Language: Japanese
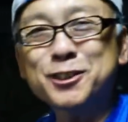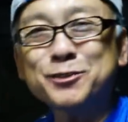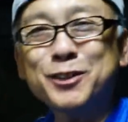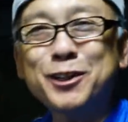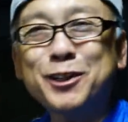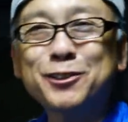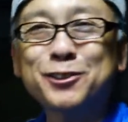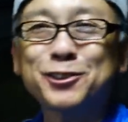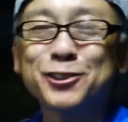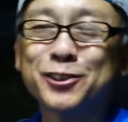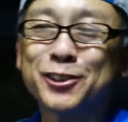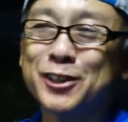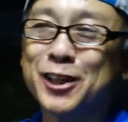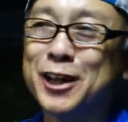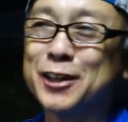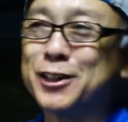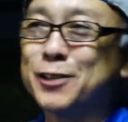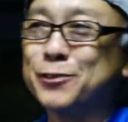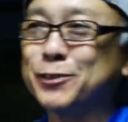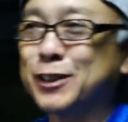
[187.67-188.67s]
マウントのね、
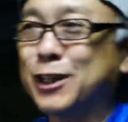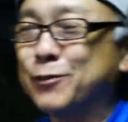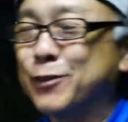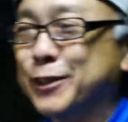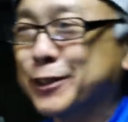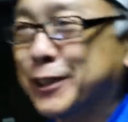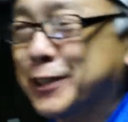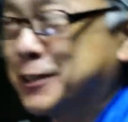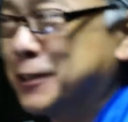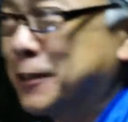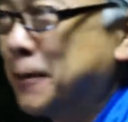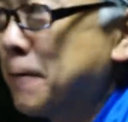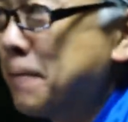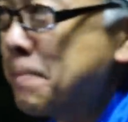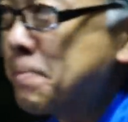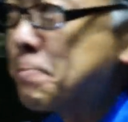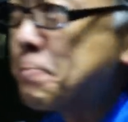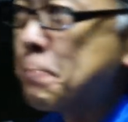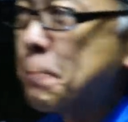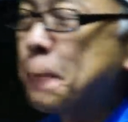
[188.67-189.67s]
アダプターもあったし、
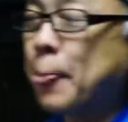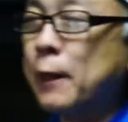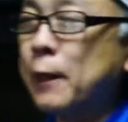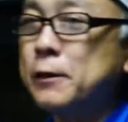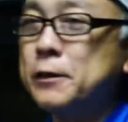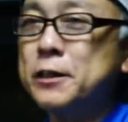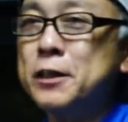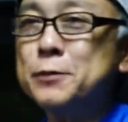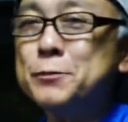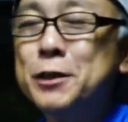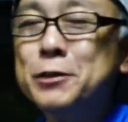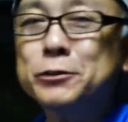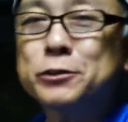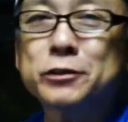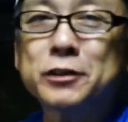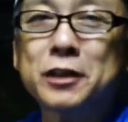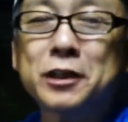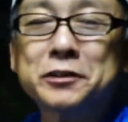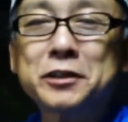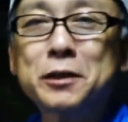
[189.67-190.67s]
E
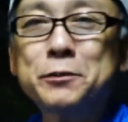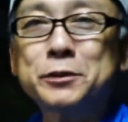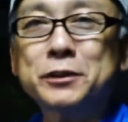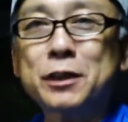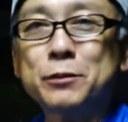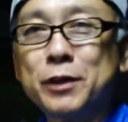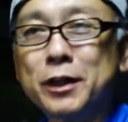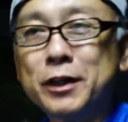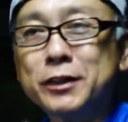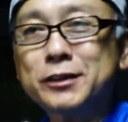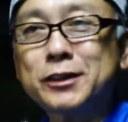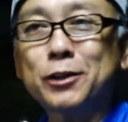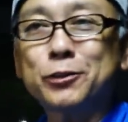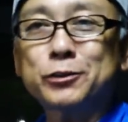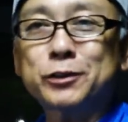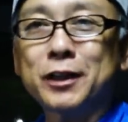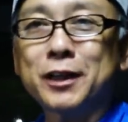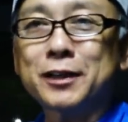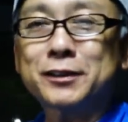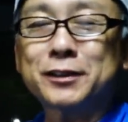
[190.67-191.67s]
マウントのアダプターもあった
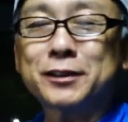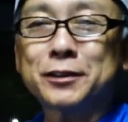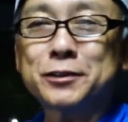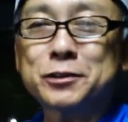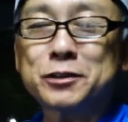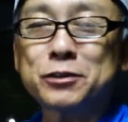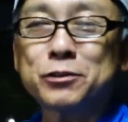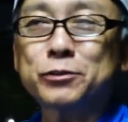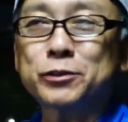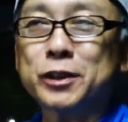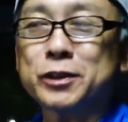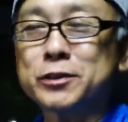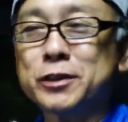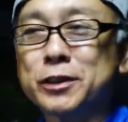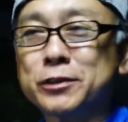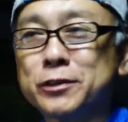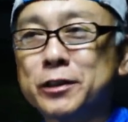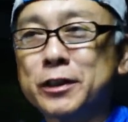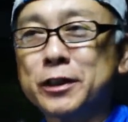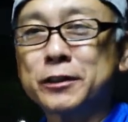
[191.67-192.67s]
ことはあったんですけど、同じぐ
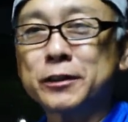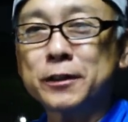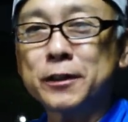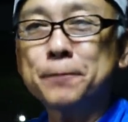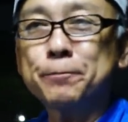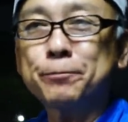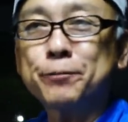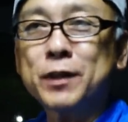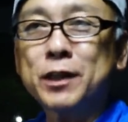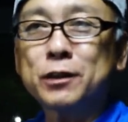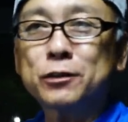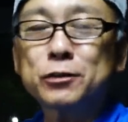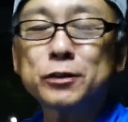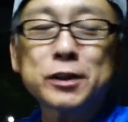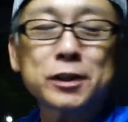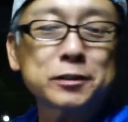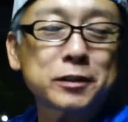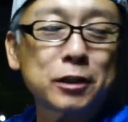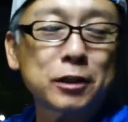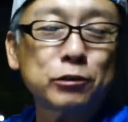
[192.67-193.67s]
らいの値段でね。えー、と
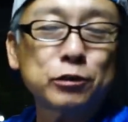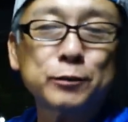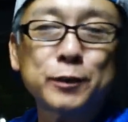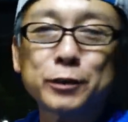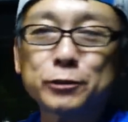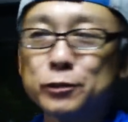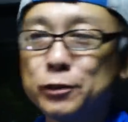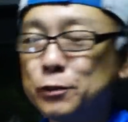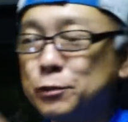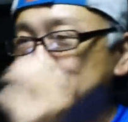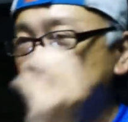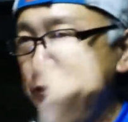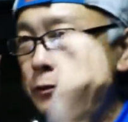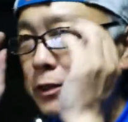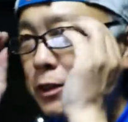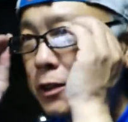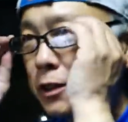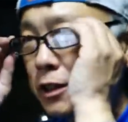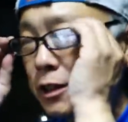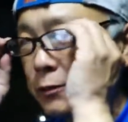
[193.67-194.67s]
りあえず F マウントで冬ィ
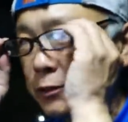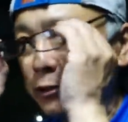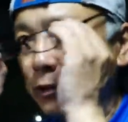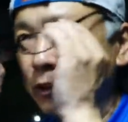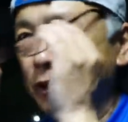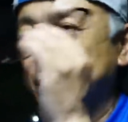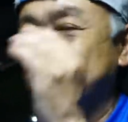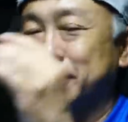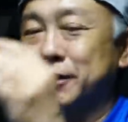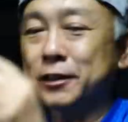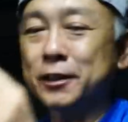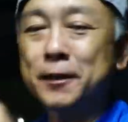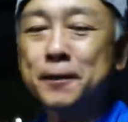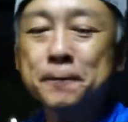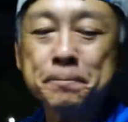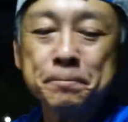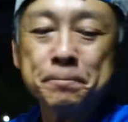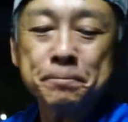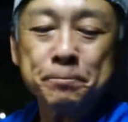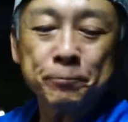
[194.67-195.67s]
でできれば撮りたいんでね。
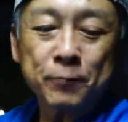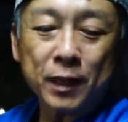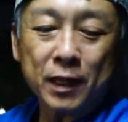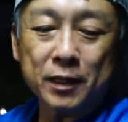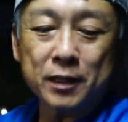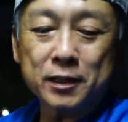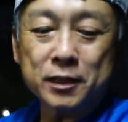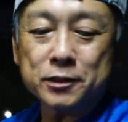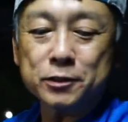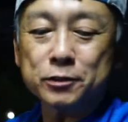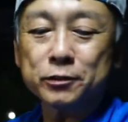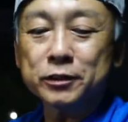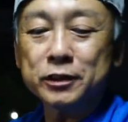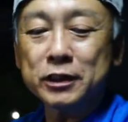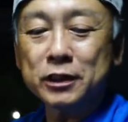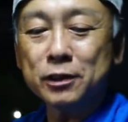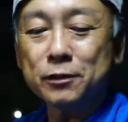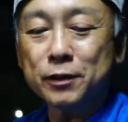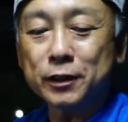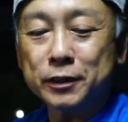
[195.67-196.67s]
えー、そ
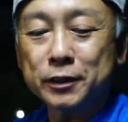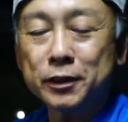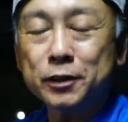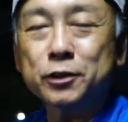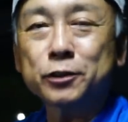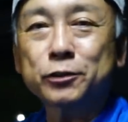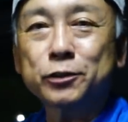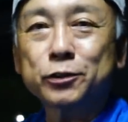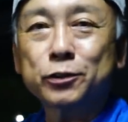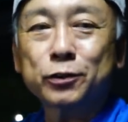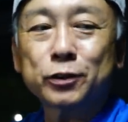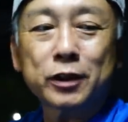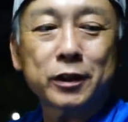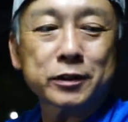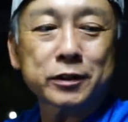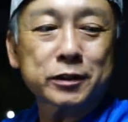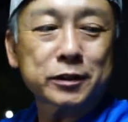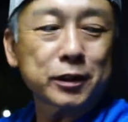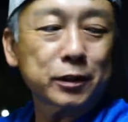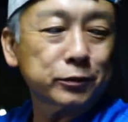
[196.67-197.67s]
んなわけで今日の動
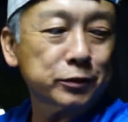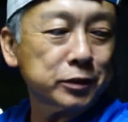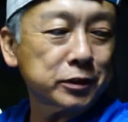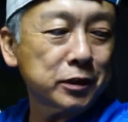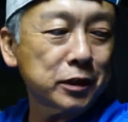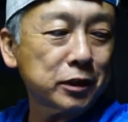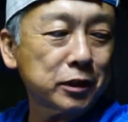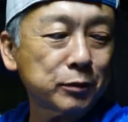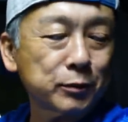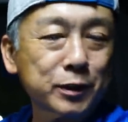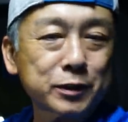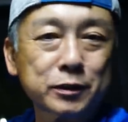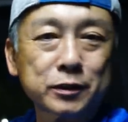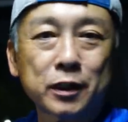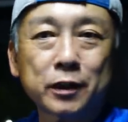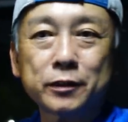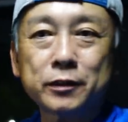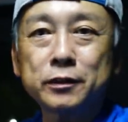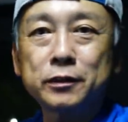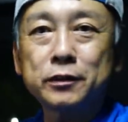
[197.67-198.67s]
画スタートしていきます
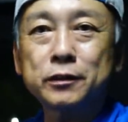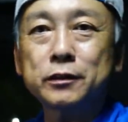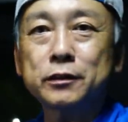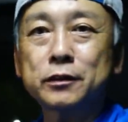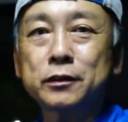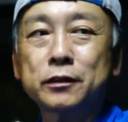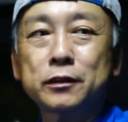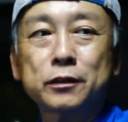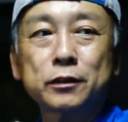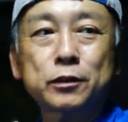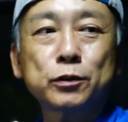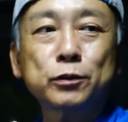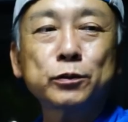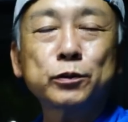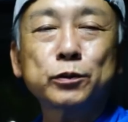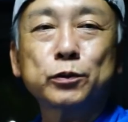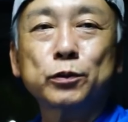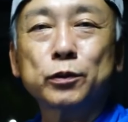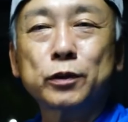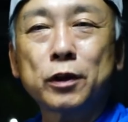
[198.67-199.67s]
が、えー、今
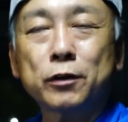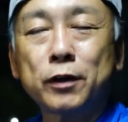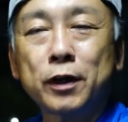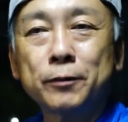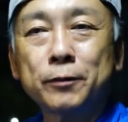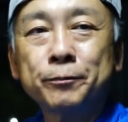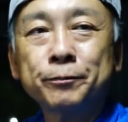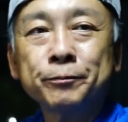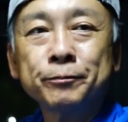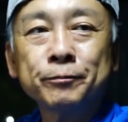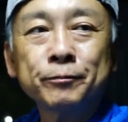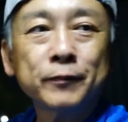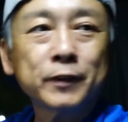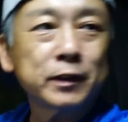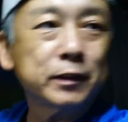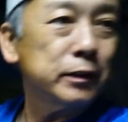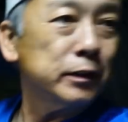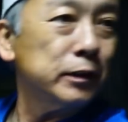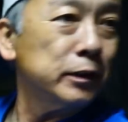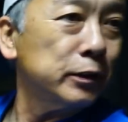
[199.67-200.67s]
日の動画は、
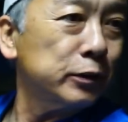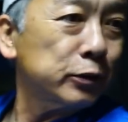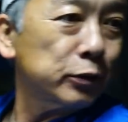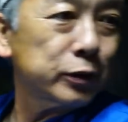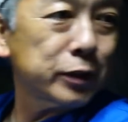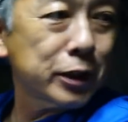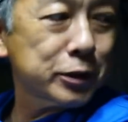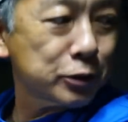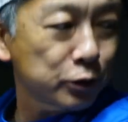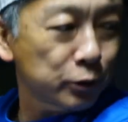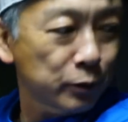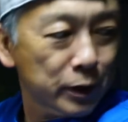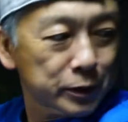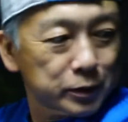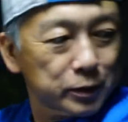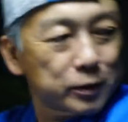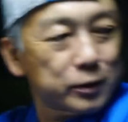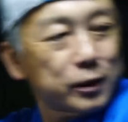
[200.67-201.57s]
えっ、と、出すの忘れてた